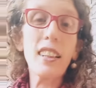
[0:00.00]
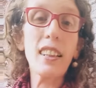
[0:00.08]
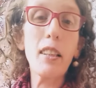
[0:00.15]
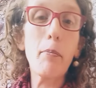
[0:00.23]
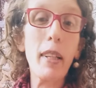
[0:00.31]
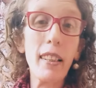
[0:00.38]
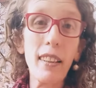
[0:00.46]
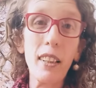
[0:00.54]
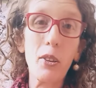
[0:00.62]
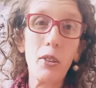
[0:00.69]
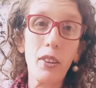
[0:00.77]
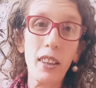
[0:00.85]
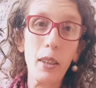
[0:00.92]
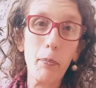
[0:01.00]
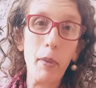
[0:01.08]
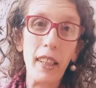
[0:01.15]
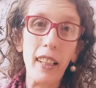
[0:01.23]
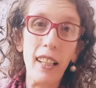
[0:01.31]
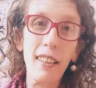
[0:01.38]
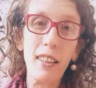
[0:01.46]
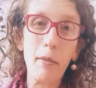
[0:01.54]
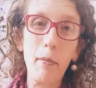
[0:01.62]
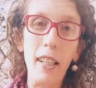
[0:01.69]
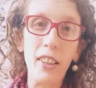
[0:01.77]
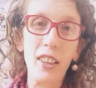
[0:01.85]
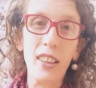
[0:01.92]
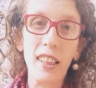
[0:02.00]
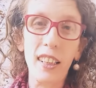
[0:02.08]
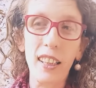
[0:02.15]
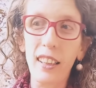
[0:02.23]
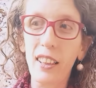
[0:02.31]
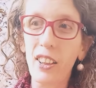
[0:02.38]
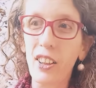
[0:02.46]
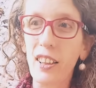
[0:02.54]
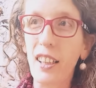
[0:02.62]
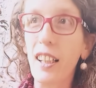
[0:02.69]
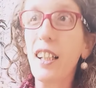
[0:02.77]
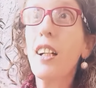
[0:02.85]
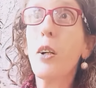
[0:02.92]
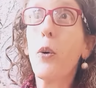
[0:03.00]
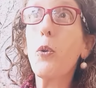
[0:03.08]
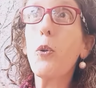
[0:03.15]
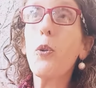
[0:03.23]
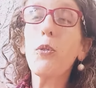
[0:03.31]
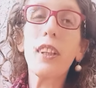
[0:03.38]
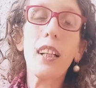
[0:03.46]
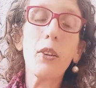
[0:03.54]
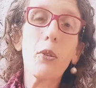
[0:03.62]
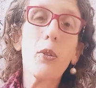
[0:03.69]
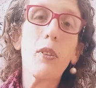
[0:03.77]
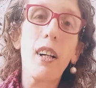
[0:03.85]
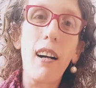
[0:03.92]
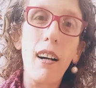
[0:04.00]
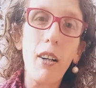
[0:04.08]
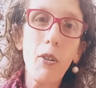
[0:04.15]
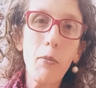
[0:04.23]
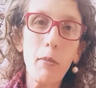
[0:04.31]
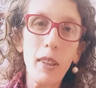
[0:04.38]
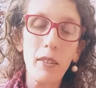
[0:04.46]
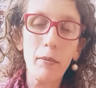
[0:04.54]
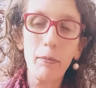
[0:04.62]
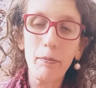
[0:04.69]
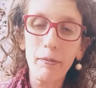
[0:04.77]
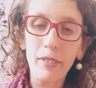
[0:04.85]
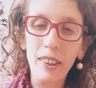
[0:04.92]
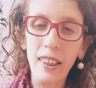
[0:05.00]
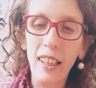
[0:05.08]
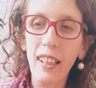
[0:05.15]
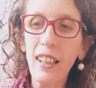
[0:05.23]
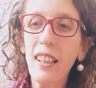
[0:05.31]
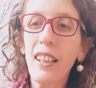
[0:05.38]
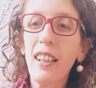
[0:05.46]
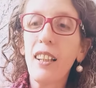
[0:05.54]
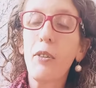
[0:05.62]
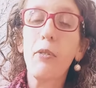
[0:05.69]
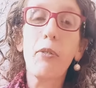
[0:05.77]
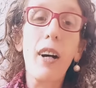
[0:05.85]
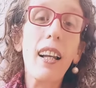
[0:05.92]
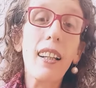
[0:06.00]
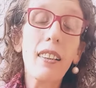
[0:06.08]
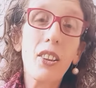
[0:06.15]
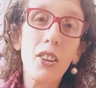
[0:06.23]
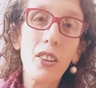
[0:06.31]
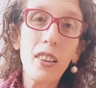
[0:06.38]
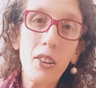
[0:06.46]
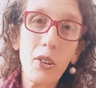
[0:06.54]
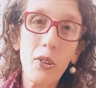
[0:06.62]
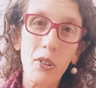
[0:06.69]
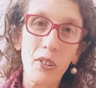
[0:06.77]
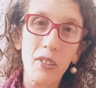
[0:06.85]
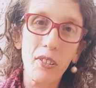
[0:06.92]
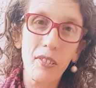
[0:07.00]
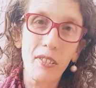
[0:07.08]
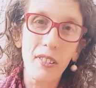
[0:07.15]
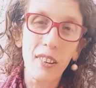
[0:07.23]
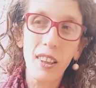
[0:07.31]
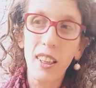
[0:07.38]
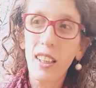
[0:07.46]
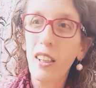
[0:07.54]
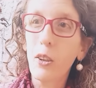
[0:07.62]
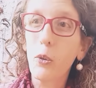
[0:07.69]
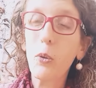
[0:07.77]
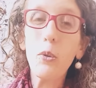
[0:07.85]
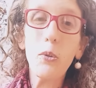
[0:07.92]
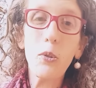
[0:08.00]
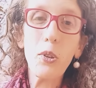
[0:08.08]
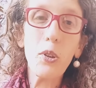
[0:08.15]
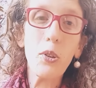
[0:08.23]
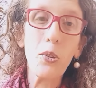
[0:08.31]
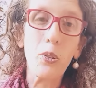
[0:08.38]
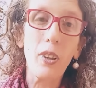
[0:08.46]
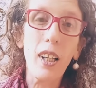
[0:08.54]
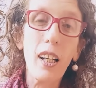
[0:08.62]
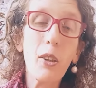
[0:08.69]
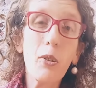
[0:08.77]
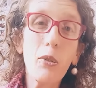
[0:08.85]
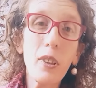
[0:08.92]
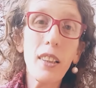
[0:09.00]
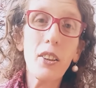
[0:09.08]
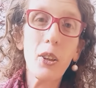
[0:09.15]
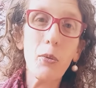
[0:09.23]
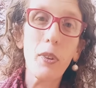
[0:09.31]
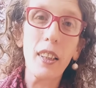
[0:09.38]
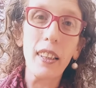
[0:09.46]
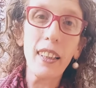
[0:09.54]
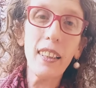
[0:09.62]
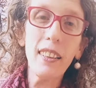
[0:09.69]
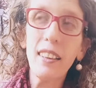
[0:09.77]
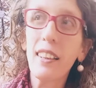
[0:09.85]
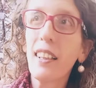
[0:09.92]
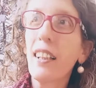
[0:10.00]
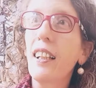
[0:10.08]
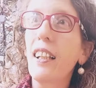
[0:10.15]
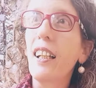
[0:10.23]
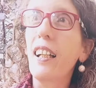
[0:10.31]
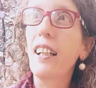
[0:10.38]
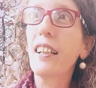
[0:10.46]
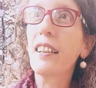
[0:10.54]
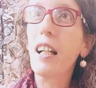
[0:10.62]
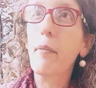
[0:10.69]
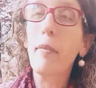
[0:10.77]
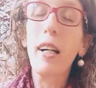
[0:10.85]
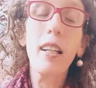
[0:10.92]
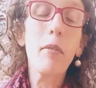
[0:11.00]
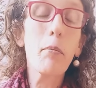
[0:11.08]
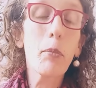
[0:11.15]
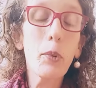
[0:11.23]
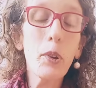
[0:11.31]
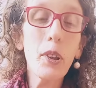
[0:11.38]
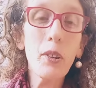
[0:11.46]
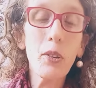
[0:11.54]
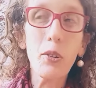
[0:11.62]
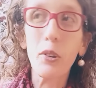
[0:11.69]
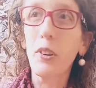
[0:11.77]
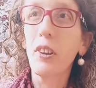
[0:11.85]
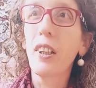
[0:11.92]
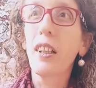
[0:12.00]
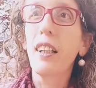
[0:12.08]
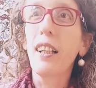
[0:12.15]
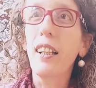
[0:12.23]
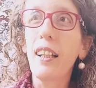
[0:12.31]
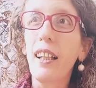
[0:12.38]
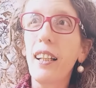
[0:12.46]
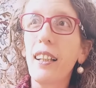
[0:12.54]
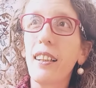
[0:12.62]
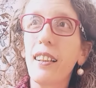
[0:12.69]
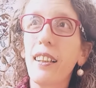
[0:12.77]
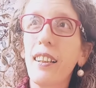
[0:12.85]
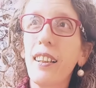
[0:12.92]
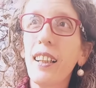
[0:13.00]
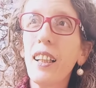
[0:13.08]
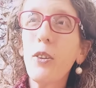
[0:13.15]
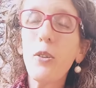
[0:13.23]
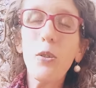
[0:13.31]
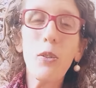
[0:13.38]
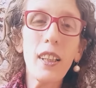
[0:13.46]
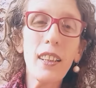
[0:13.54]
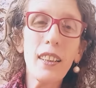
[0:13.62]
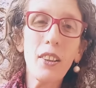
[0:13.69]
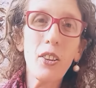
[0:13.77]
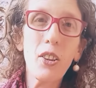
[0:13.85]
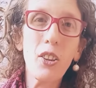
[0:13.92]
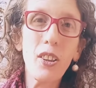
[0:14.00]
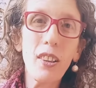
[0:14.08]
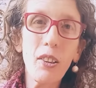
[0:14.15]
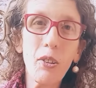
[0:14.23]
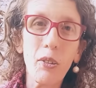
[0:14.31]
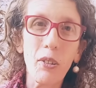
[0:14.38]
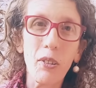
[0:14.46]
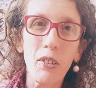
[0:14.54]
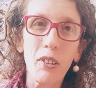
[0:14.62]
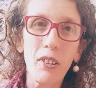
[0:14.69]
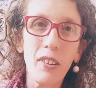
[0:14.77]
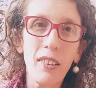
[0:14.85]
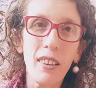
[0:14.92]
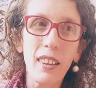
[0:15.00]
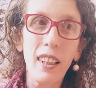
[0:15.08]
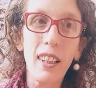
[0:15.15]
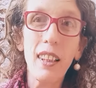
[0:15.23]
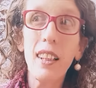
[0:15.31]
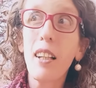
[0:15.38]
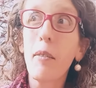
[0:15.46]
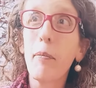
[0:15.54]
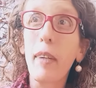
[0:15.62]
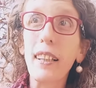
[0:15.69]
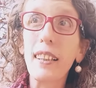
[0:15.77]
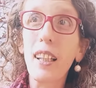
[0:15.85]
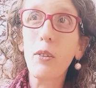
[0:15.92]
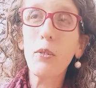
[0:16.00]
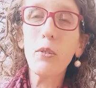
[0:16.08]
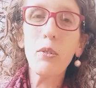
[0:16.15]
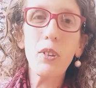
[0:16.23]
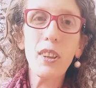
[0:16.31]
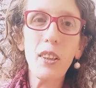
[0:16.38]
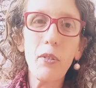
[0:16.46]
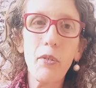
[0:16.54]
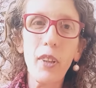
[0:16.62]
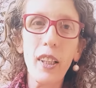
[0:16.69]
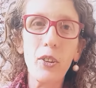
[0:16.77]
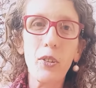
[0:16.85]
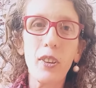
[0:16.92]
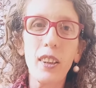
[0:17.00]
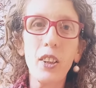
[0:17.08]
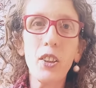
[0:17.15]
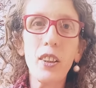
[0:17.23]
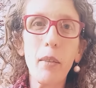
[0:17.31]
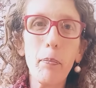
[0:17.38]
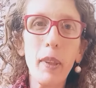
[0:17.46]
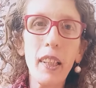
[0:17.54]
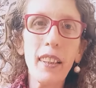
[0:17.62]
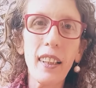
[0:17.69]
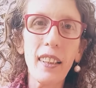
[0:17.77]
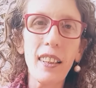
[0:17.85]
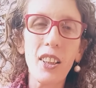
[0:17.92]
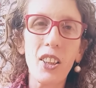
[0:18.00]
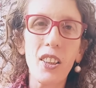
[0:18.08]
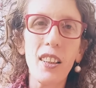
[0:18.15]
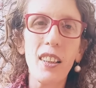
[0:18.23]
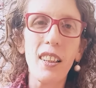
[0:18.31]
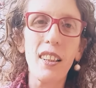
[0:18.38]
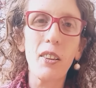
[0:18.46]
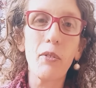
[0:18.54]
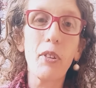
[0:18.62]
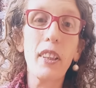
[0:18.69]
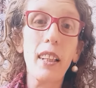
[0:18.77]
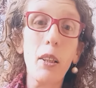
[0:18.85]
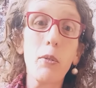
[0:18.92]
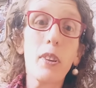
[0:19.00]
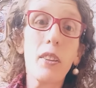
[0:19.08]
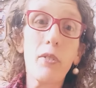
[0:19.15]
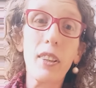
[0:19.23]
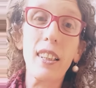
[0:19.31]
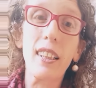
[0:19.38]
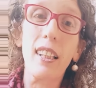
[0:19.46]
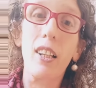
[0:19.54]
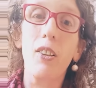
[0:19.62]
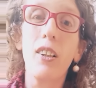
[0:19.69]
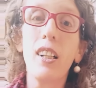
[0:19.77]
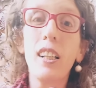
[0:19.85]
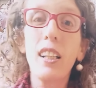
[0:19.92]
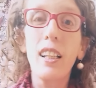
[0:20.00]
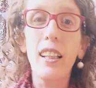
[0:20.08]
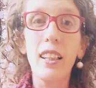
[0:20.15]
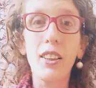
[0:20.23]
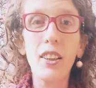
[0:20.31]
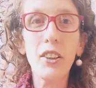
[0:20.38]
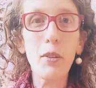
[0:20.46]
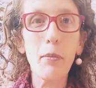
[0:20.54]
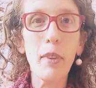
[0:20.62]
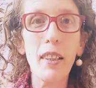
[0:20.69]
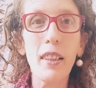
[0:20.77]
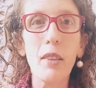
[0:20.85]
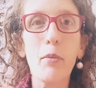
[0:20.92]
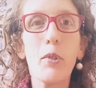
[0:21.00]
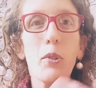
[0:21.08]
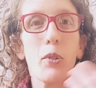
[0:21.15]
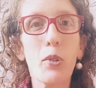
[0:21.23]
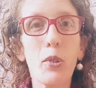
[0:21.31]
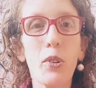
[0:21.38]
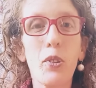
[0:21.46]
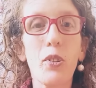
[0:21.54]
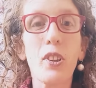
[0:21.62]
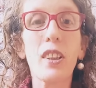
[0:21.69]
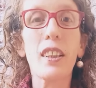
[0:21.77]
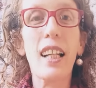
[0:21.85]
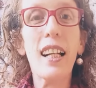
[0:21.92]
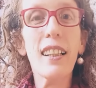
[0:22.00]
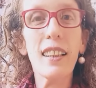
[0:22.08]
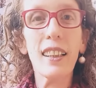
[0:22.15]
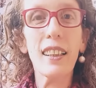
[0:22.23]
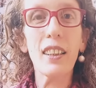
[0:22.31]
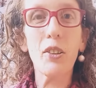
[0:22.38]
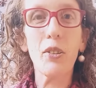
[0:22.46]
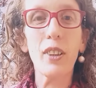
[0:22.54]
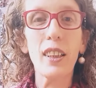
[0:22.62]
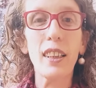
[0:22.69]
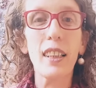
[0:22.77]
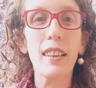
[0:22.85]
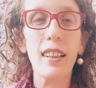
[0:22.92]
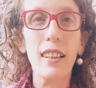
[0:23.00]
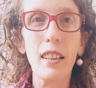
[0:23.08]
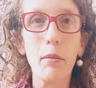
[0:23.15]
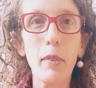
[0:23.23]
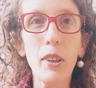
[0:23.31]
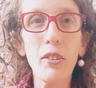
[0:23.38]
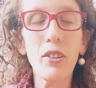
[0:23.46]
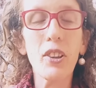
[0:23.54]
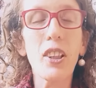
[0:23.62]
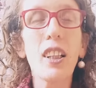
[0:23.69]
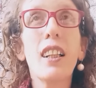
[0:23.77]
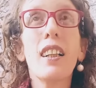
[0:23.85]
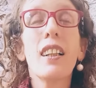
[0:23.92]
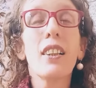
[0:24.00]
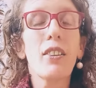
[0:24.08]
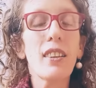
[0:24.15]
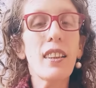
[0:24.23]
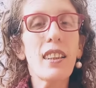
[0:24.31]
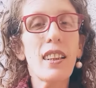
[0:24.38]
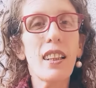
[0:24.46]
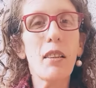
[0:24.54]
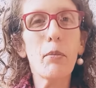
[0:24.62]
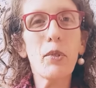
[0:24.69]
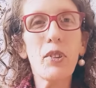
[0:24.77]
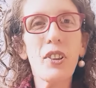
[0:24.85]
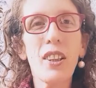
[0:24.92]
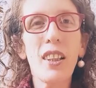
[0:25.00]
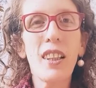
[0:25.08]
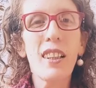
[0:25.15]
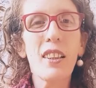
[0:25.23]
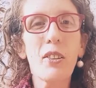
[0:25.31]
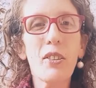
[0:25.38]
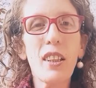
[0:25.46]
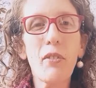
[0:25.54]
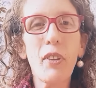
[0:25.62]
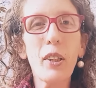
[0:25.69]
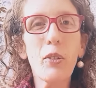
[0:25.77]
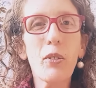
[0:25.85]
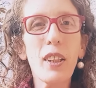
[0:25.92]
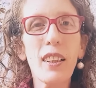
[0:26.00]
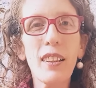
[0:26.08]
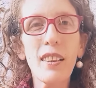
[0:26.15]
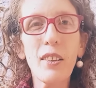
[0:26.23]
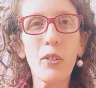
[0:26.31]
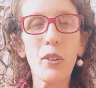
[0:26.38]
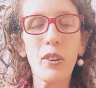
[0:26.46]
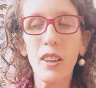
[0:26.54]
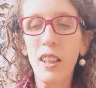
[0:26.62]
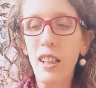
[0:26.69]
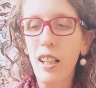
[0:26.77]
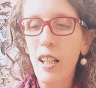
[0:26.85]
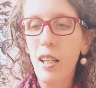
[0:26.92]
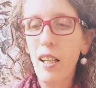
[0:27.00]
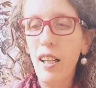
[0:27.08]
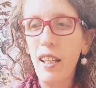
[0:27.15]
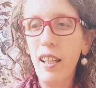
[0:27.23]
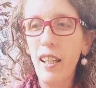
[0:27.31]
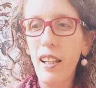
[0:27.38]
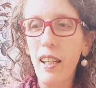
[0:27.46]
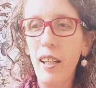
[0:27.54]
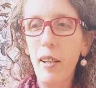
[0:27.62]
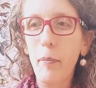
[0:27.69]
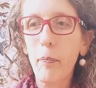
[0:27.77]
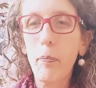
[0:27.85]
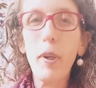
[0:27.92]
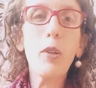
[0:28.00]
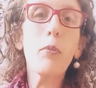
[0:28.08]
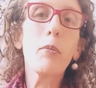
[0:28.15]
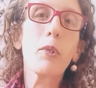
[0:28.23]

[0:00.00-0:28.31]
as libertações pequenas, médias e grandes, né? O contato com a alma, né? Fala disso. O curso A Cura de Conin, ele trabalha muito é, não com esse título, né? Mas é um dos efeitos quando a gente aplica energia vital universal na gente mesmo, nos outros, trata questões entre as mãos, nós estamos nos aventurando é, pelo